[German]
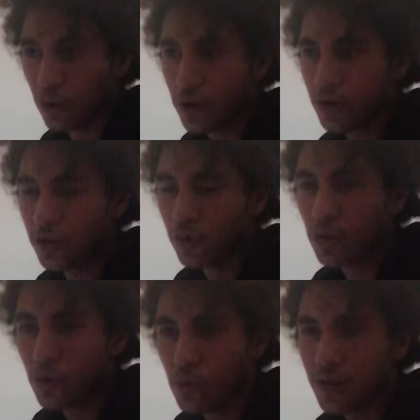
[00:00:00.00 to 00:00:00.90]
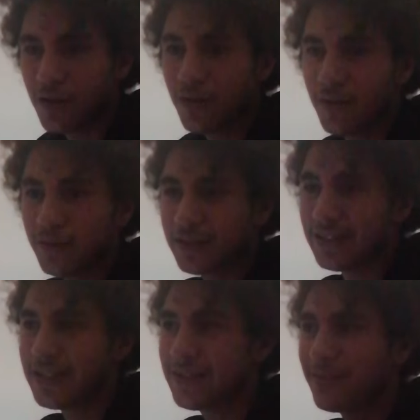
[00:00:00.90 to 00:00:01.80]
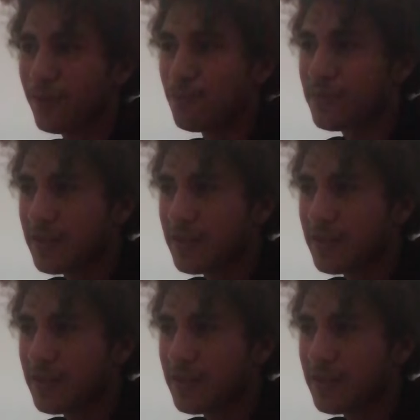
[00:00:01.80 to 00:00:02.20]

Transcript: 0, 0 Uhr. Das heißt um